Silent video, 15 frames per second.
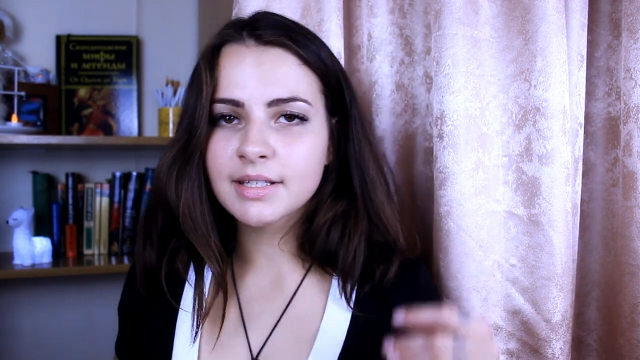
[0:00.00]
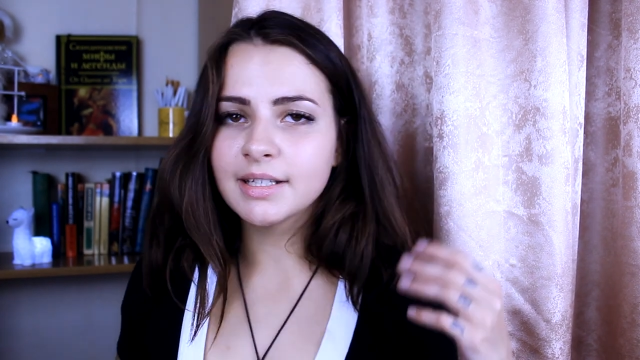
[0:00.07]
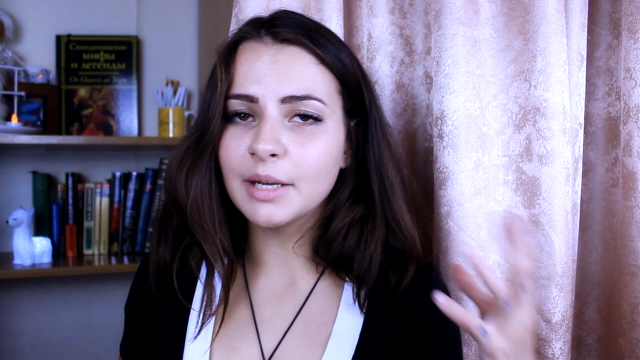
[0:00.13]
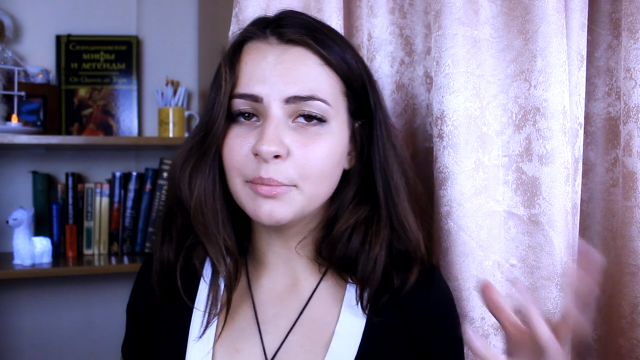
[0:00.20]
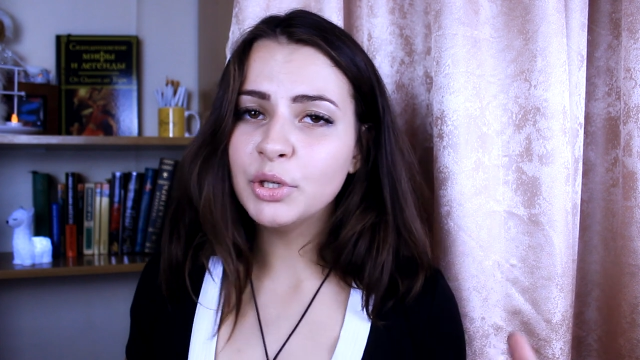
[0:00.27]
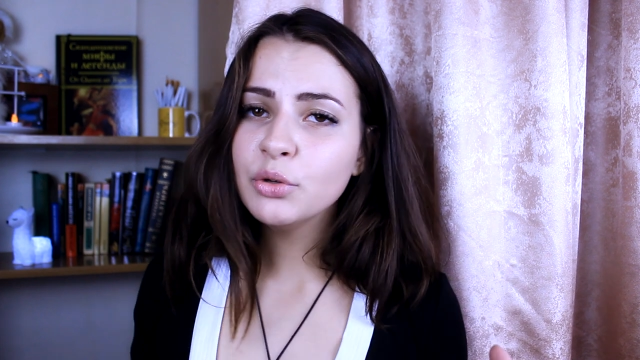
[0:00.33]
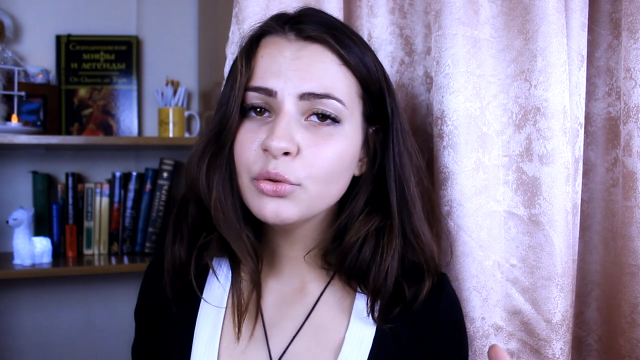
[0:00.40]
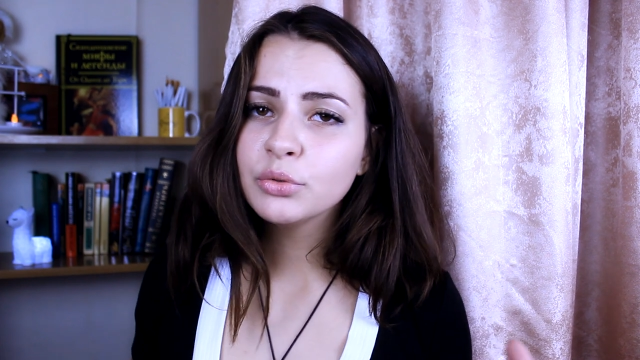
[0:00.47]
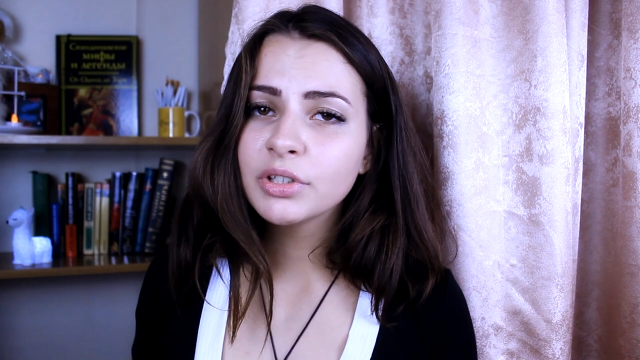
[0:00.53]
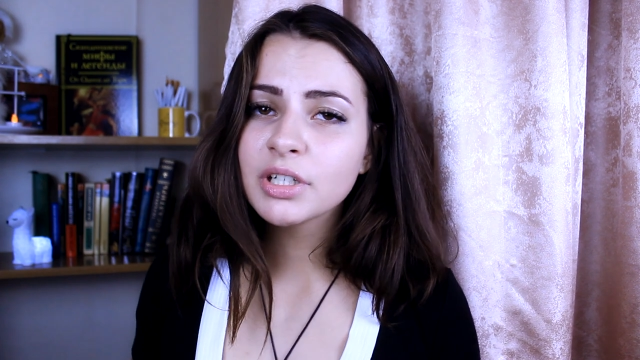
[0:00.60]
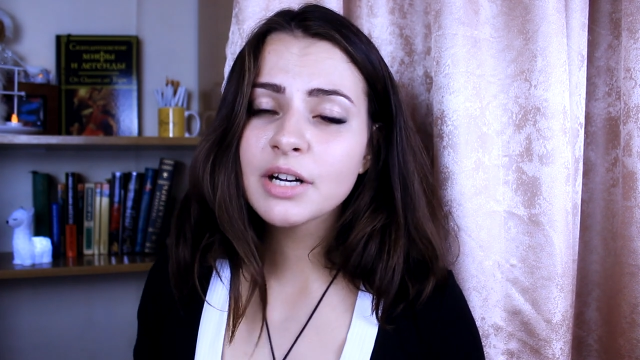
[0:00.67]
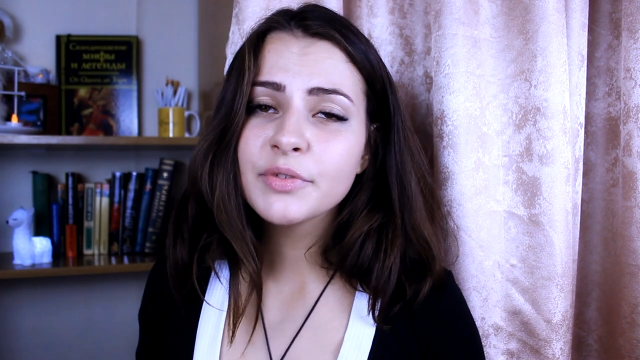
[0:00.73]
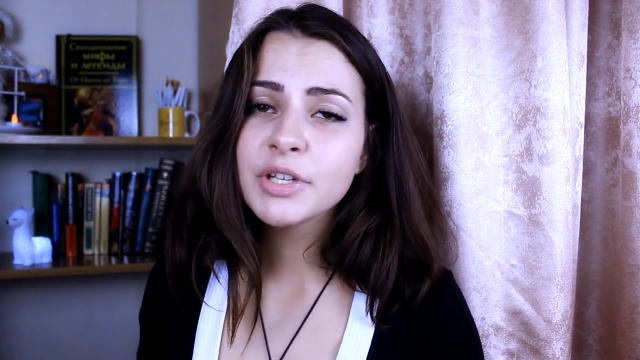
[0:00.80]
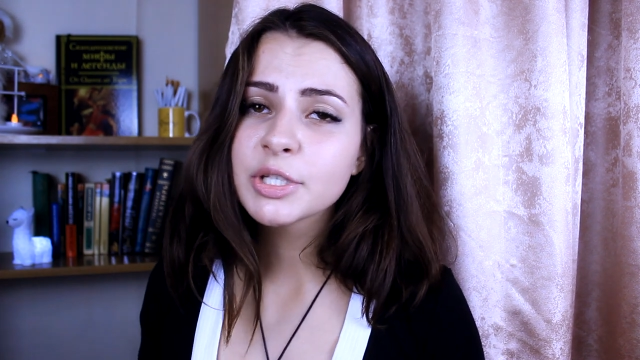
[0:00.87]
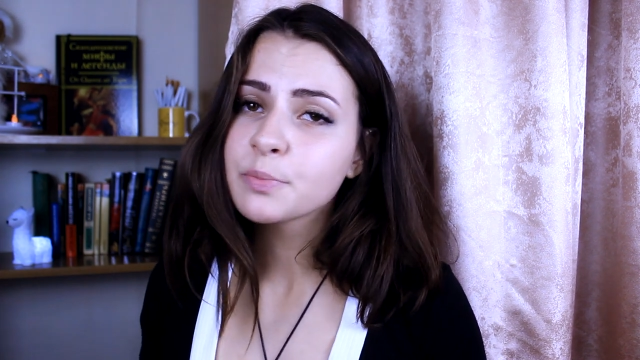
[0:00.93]
Садомию
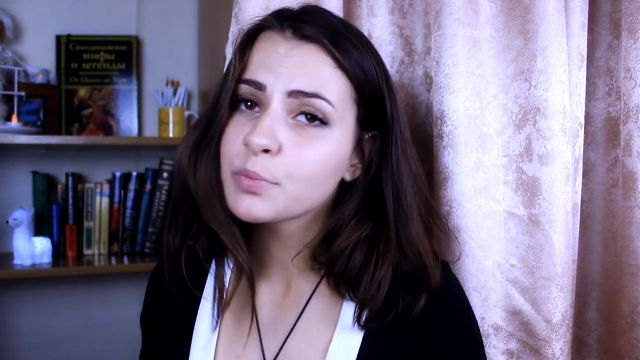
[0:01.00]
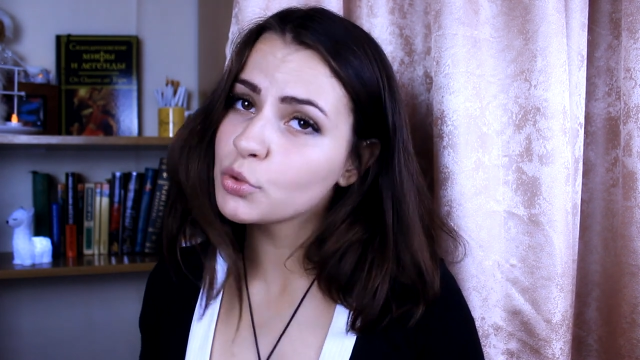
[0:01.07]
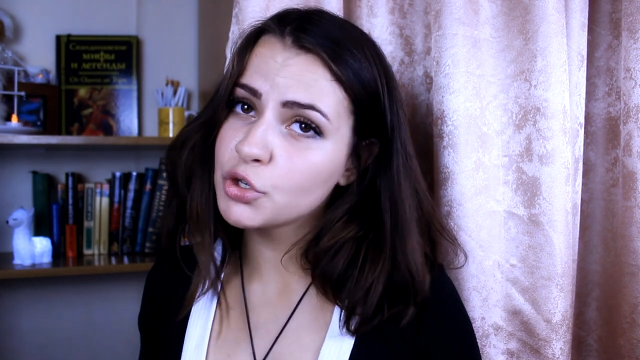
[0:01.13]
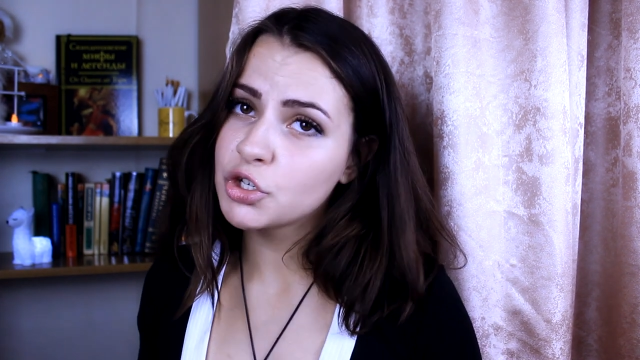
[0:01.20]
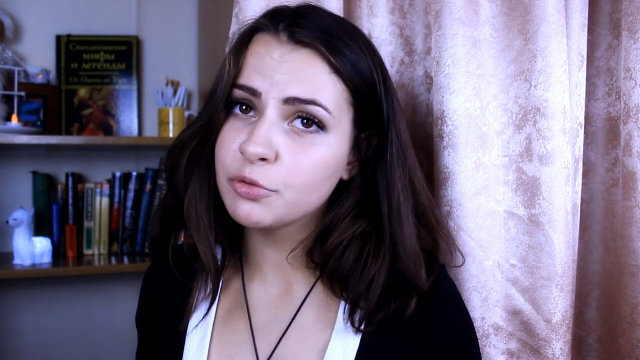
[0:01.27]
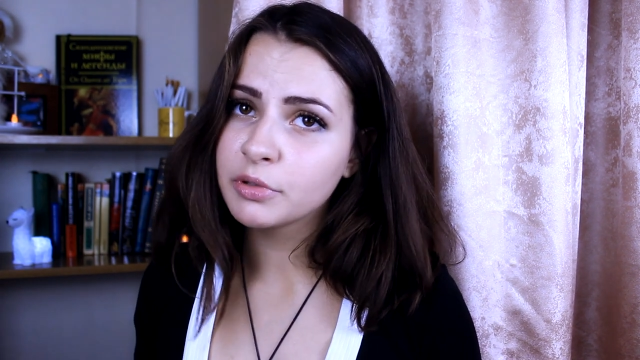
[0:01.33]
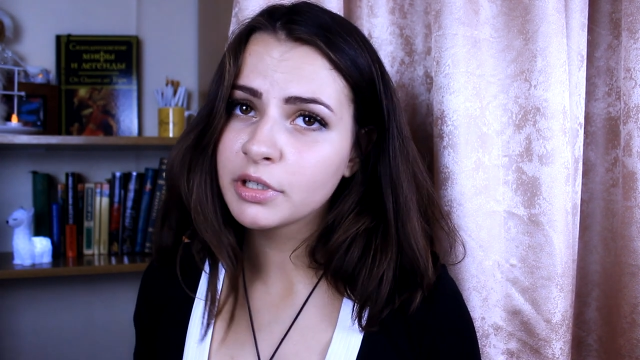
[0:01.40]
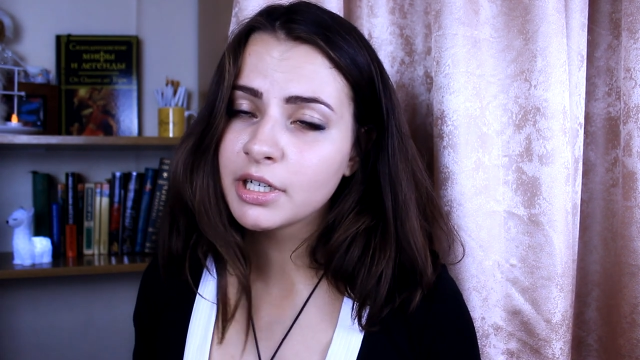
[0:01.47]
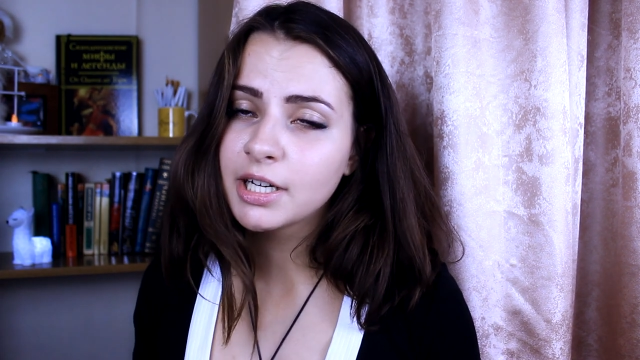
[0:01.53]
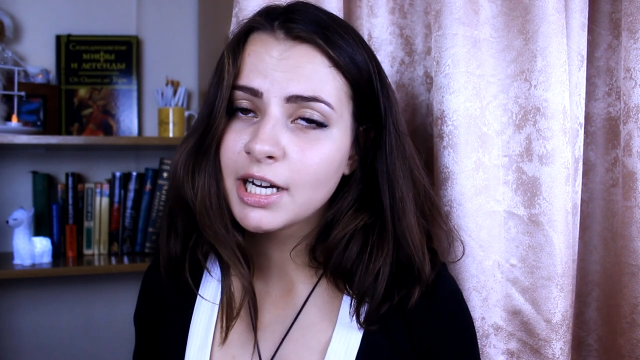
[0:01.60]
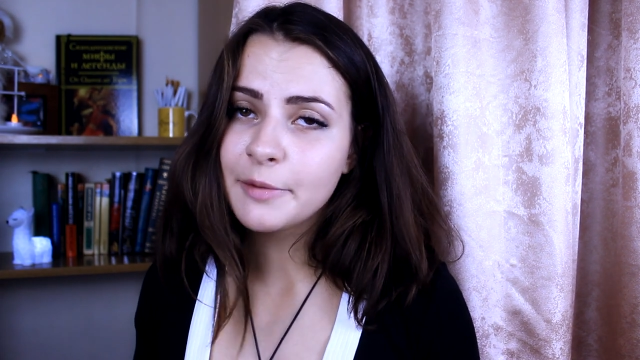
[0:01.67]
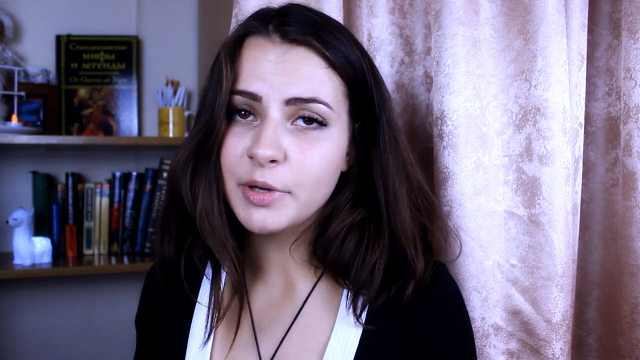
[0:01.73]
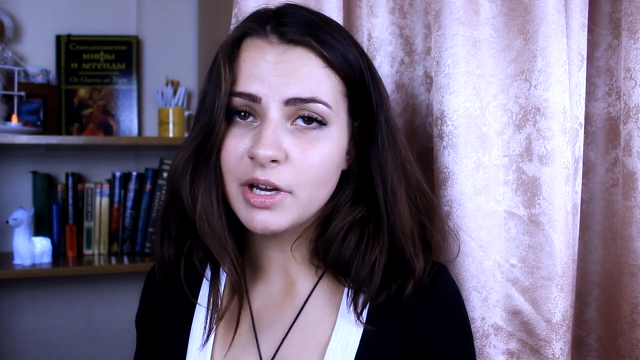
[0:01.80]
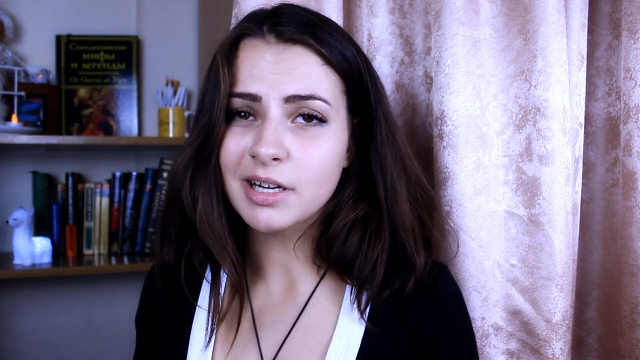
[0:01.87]
наравне с прочими грехами